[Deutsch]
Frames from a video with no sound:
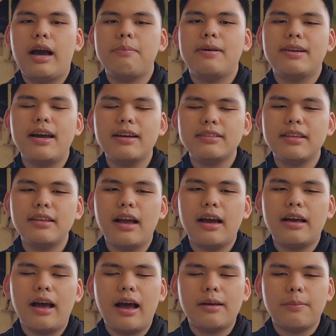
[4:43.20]
Aber nach, die,
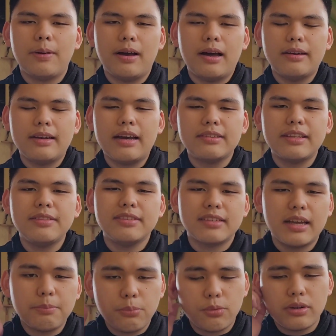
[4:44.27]
aber nach dem
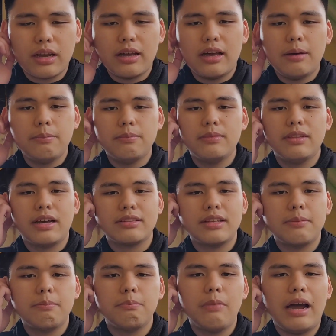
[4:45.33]
Zeitpunkt, ähm,
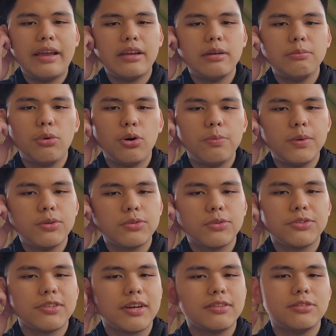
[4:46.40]
nachdem Michael Morbius
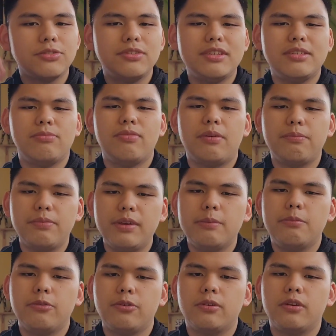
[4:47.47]
sozusagen zu diesem
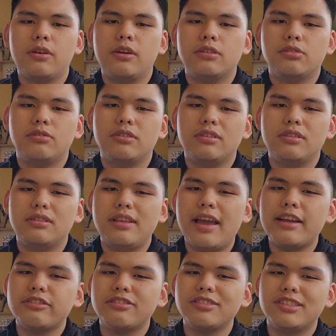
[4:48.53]
Vampir wird, so, die
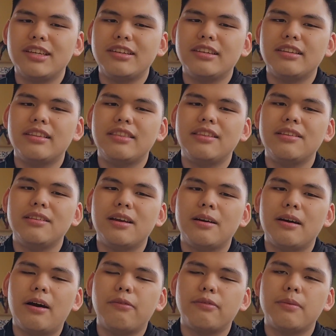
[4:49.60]
Action-Szenen äh,
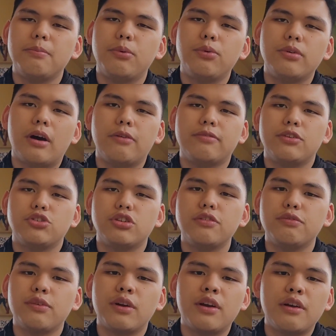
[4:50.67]
auf dem Boot, auf dem
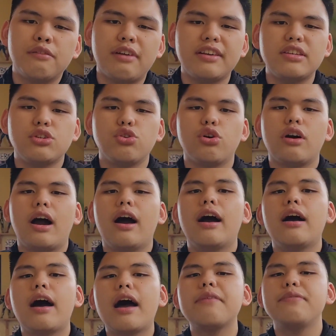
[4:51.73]
Schiff, fand ich noch
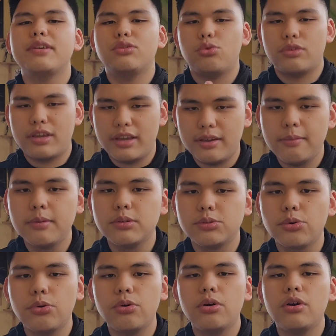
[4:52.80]
halbwegs okay.
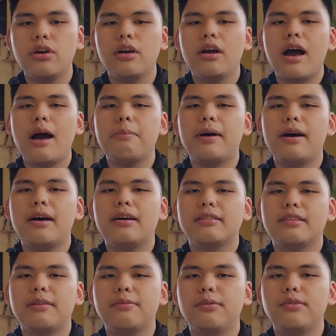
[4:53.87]
So.
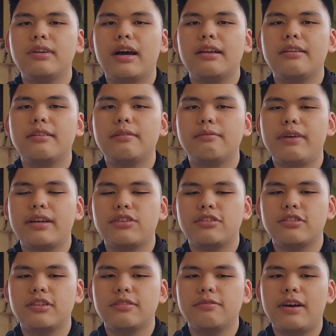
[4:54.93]
Aber da wurde halt
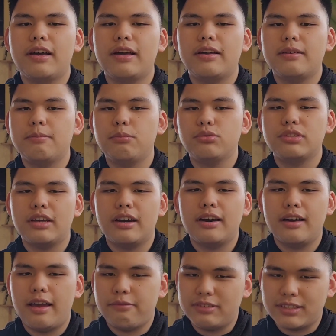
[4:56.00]
weggeschnitten, weil muss
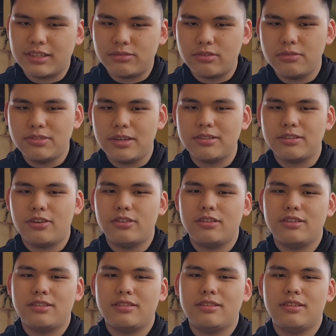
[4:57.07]
ja FSK 12 sein,
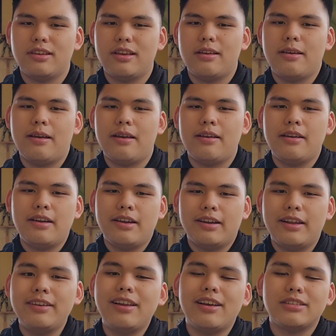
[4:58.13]
sonst äh,
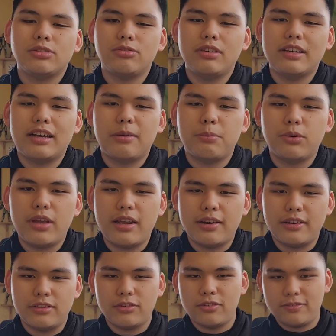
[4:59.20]
kriegt er Sony keine
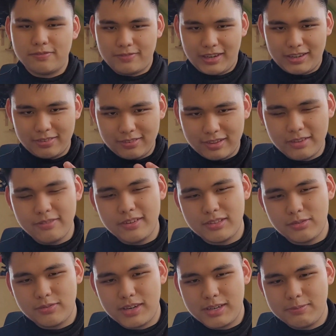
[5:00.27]
Moneten.
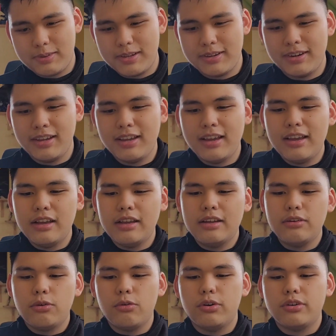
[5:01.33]
Weißt du, was ich meine.
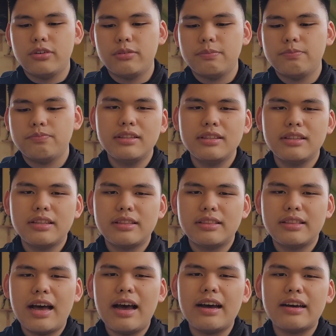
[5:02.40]
Und
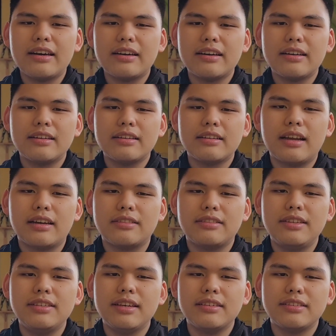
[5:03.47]
nach, nach
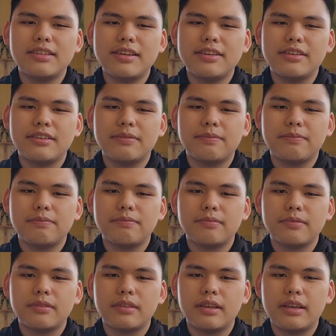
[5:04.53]
dieser Szene
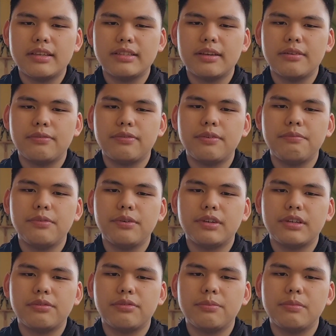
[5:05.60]
ist der Film
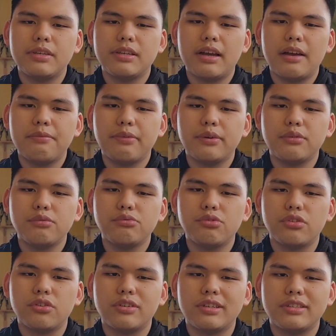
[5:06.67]
wirklich für mich einfach nur
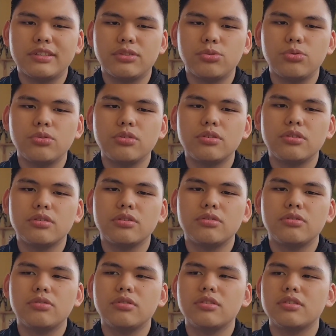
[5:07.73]
noch
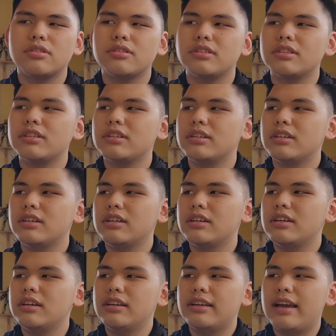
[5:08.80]
gesunken und
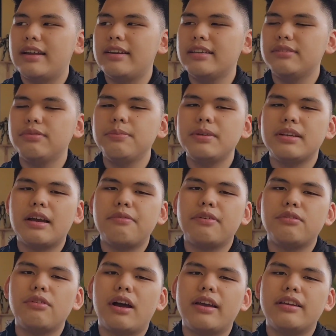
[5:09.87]
ja, der ist für mich
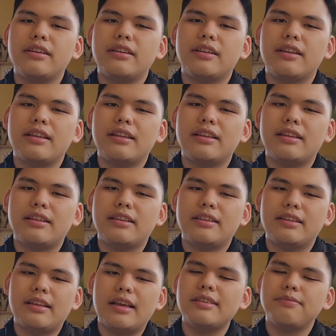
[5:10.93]
einfach nur ein.
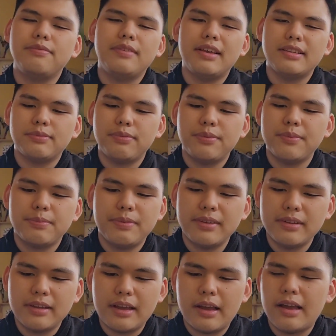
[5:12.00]
Er ist für mich,
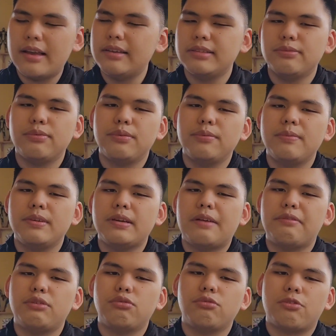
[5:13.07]
wie, er ist für mich
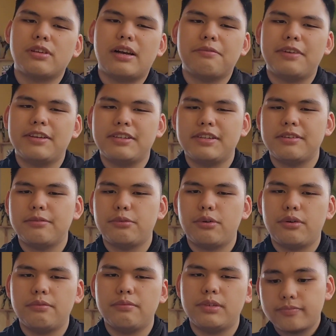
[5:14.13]
einfach nur langweilig
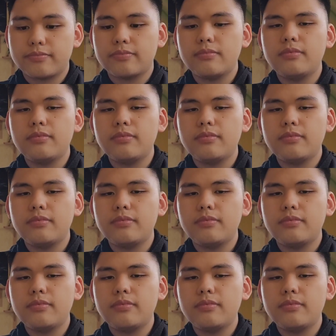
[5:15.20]
geworden.